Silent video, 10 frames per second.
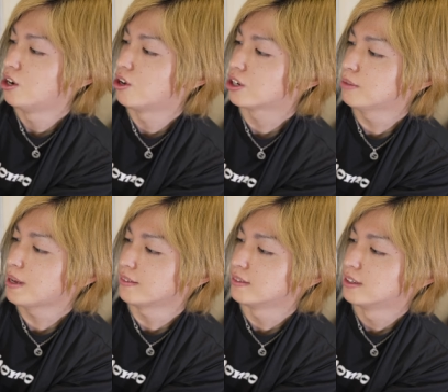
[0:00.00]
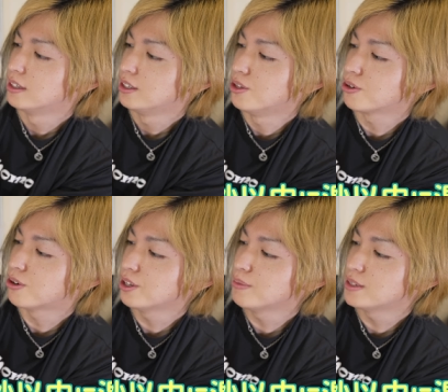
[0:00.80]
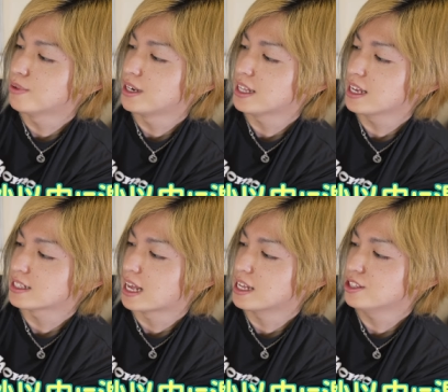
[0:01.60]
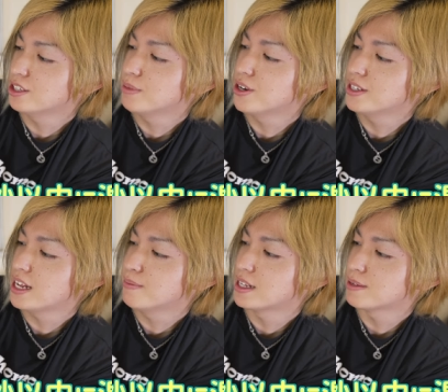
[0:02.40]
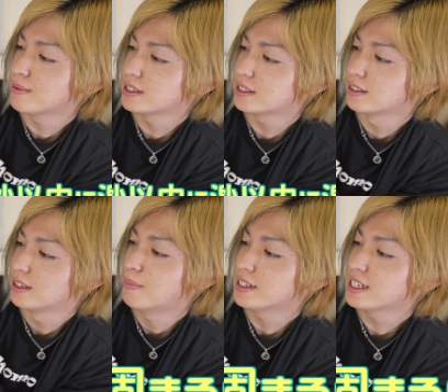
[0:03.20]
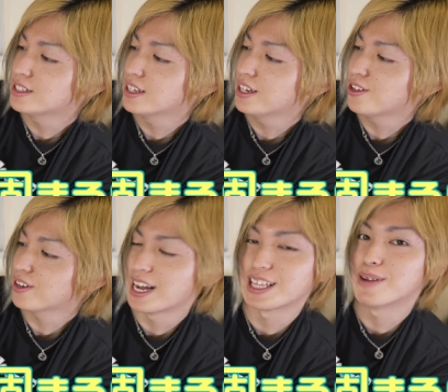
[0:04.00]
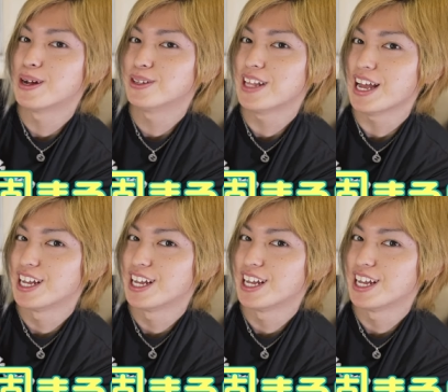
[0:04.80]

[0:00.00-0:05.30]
ろくばん、残りの水も入れてさんじゅうびょう以内に混ぜます。混ぜすぎると固まるので